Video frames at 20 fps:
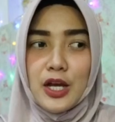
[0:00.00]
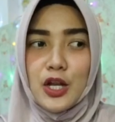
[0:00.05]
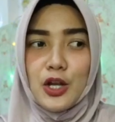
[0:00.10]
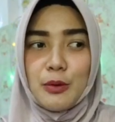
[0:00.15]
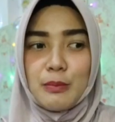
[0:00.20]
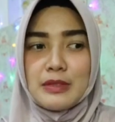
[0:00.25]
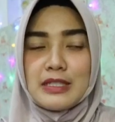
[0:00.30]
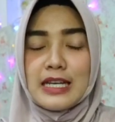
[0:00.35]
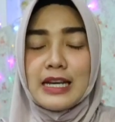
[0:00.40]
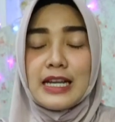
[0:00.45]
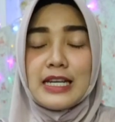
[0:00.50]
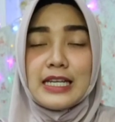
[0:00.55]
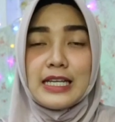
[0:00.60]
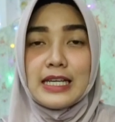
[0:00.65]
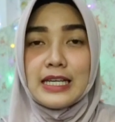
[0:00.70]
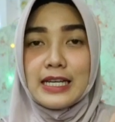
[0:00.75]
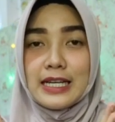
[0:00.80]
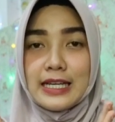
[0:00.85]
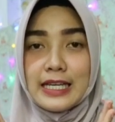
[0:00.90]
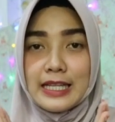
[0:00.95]
kalau misalkan
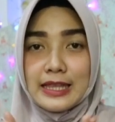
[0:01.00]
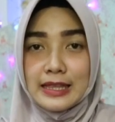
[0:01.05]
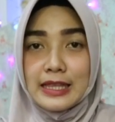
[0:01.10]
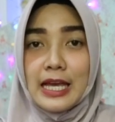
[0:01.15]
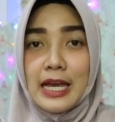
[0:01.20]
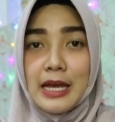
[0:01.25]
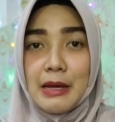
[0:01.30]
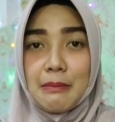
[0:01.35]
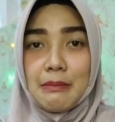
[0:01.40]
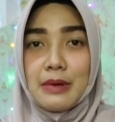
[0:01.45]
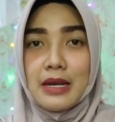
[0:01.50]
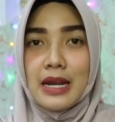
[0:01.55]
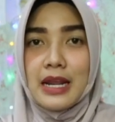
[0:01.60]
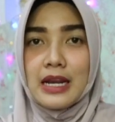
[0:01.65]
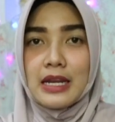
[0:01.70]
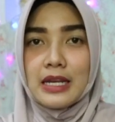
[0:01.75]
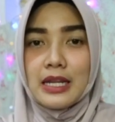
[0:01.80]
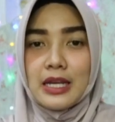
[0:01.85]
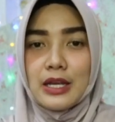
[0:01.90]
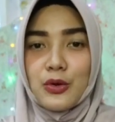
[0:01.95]
kita
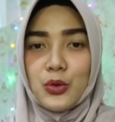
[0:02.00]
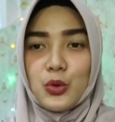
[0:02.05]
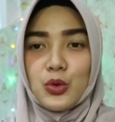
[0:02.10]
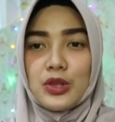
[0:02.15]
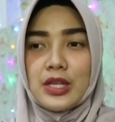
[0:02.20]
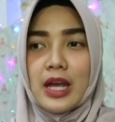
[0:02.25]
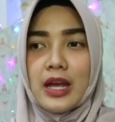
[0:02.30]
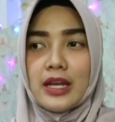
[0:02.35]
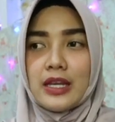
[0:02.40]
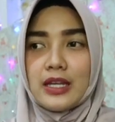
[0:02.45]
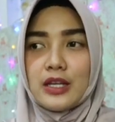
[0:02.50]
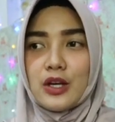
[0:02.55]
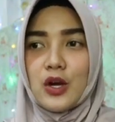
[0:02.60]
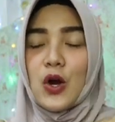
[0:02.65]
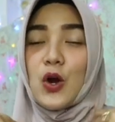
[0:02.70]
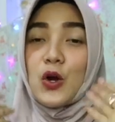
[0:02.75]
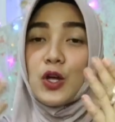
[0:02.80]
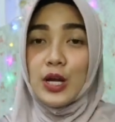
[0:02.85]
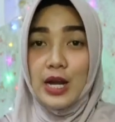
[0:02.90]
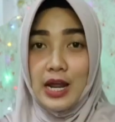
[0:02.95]
berani ngutangin
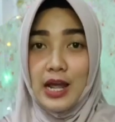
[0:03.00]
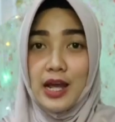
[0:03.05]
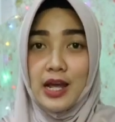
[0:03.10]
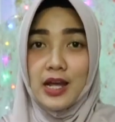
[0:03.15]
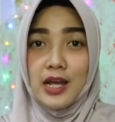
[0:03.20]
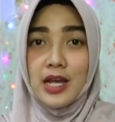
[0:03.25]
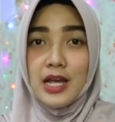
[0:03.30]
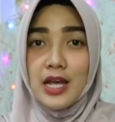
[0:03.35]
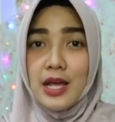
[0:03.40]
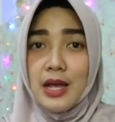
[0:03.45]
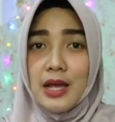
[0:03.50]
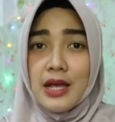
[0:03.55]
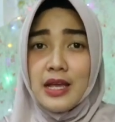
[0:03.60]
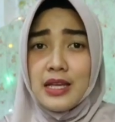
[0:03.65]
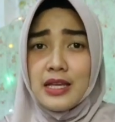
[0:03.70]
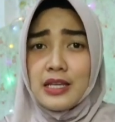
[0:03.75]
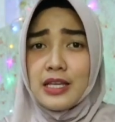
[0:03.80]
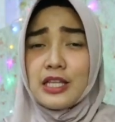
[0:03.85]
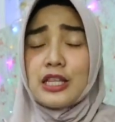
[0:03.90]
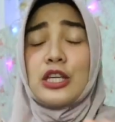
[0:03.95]
ke orang
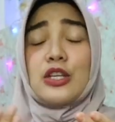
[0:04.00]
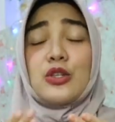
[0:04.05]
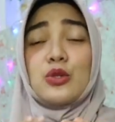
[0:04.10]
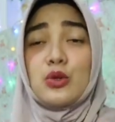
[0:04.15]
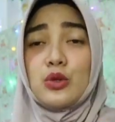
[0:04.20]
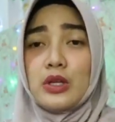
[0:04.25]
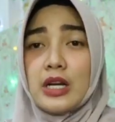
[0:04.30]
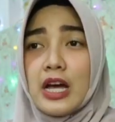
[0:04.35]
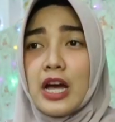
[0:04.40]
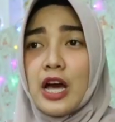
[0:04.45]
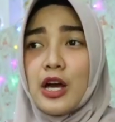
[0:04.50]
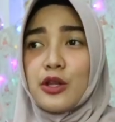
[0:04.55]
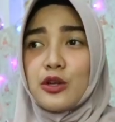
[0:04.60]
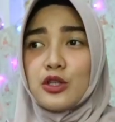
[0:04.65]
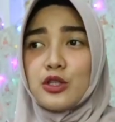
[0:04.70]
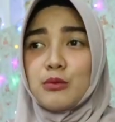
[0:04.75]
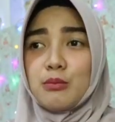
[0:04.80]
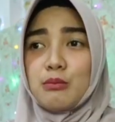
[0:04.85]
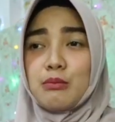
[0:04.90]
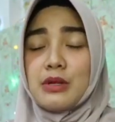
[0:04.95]
kita juga
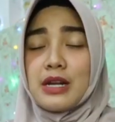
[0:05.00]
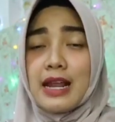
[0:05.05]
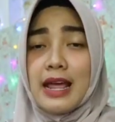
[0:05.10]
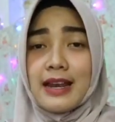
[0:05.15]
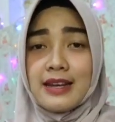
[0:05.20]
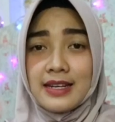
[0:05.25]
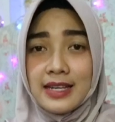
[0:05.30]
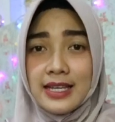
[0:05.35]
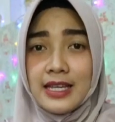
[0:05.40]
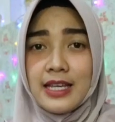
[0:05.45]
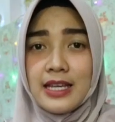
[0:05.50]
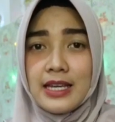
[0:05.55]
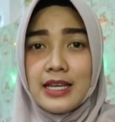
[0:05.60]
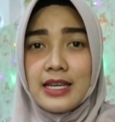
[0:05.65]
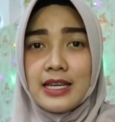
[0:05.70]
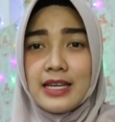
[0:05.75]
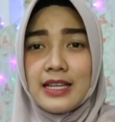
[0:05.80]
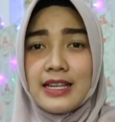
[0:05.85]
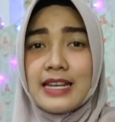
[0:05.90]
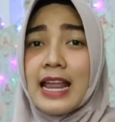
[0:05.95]
harus berani
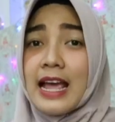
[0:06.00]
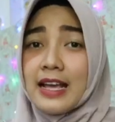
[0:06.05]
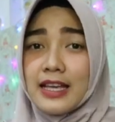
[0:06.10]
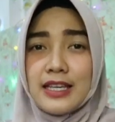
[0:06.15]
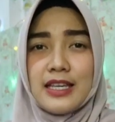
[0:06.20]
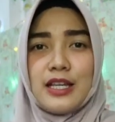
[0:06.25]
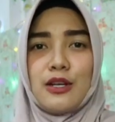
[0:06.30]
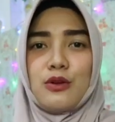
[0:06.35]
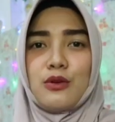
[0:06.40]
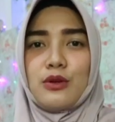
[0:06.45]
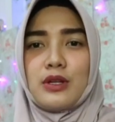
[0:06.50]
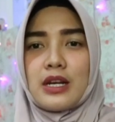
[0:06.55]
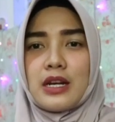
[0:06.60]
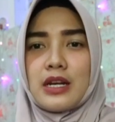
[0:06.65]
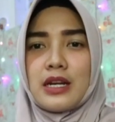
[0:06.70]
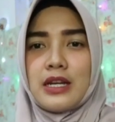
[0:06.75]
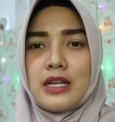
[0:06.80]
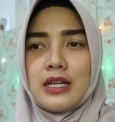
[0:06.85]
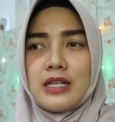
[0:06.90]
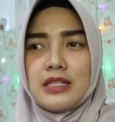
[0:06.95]
nagih lur
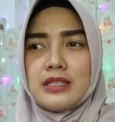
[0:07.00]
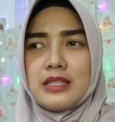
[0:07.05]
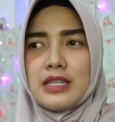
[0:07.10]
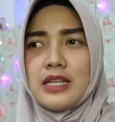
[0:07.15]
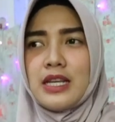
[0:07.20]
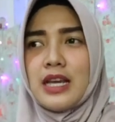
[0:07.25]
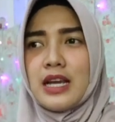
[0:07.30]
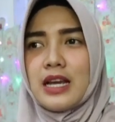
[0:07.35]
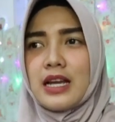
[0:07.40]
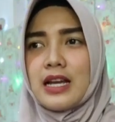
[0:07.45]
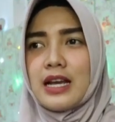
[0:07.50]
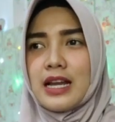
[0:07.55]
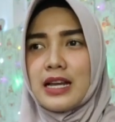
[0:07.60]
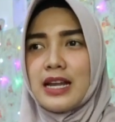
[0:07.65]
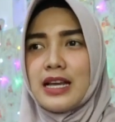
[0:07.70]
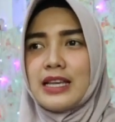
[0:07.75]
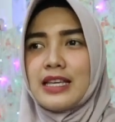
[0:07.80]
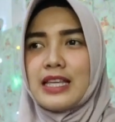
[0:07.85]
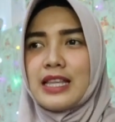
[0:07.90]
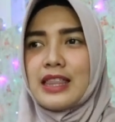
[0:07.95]
jadi
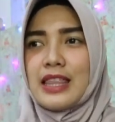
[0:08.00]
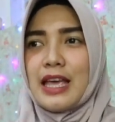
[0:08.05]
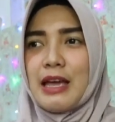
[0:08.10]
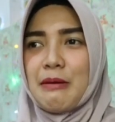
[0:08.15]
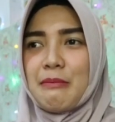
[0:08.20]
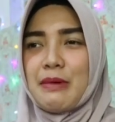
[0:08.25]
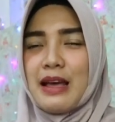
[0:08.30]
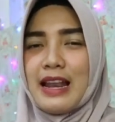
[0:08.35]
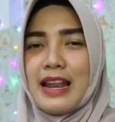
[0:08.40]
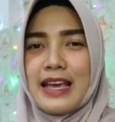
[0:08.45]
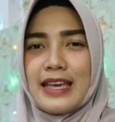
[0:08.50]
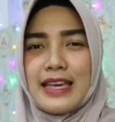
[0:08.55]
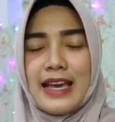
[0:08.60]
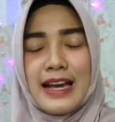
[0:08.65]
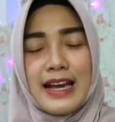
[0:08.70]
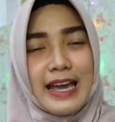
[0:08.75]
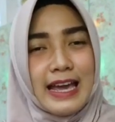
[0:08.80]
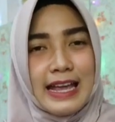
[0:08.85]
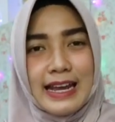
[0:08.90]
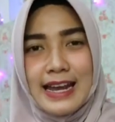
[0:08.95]
kadang kita malah
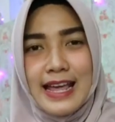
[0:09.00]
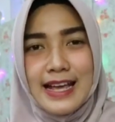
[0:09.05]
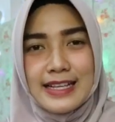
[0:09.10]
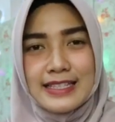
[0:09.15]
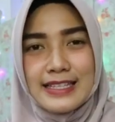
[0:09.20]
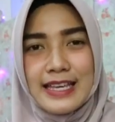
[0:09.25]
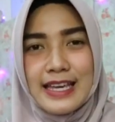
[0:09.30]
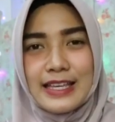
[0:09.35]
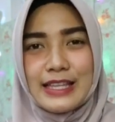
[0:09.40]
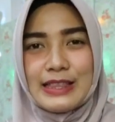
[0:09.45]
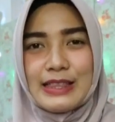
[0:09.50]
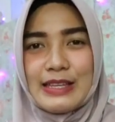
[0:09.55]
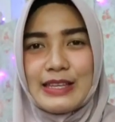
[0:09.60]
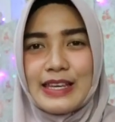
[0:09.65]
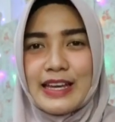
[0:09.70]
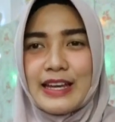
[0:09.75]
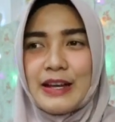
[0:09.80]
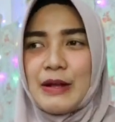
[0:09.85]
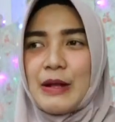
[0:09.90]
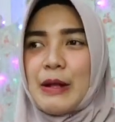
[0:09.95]
yang nggak enaknya gitu
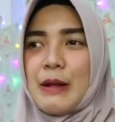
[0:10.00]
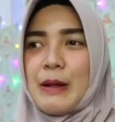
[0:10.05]
ya